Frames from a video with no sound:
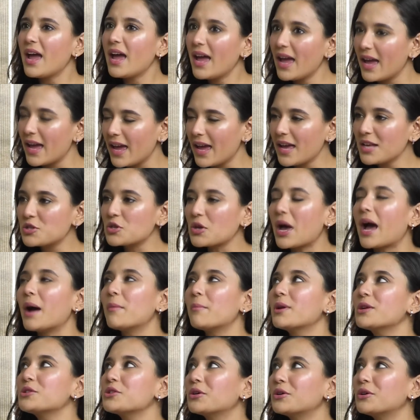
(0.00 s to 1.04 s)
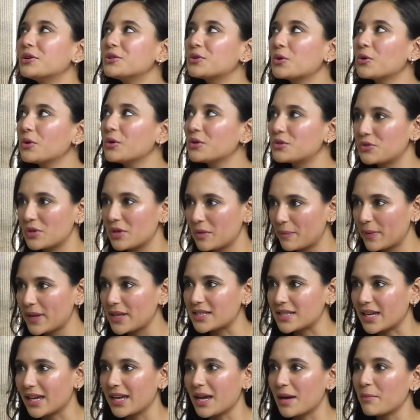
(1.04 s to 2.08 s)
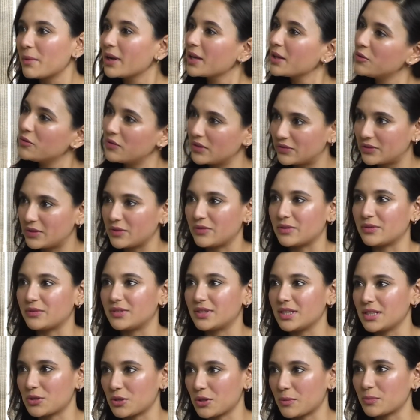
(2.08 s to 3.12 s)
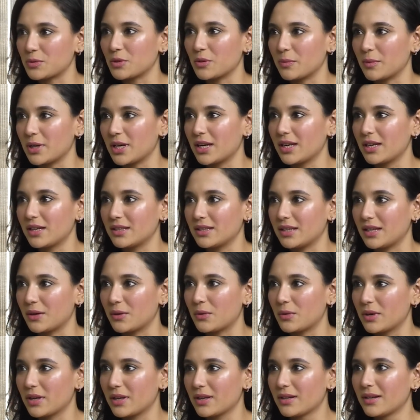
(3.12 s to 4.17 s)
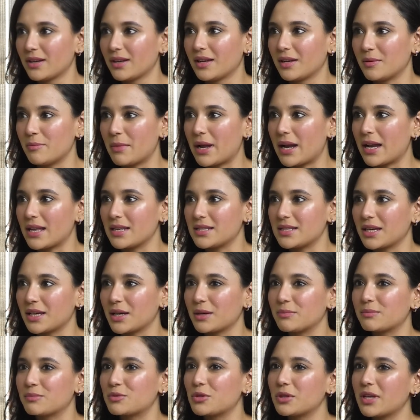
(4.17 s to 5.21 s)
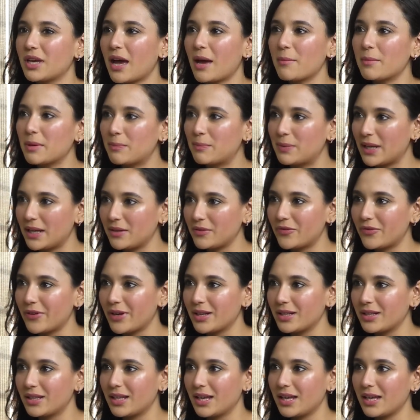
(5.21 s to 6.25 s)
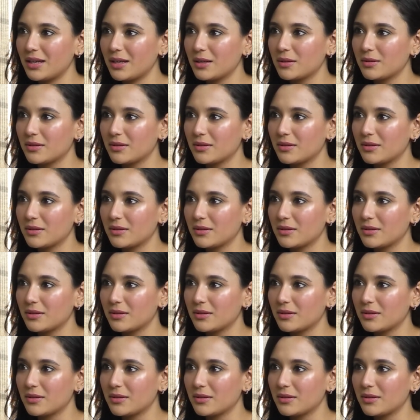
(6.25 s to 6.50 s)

হ্যাঁ সো আমরা যখন কোনো ট্রিপে যাই আমরা কিন্তু 50 50 সব সময় ইয়ে আচ্ছা, করি আচ্ছা। মানে যে যদি আমি প্লেন ফেয়ার দিই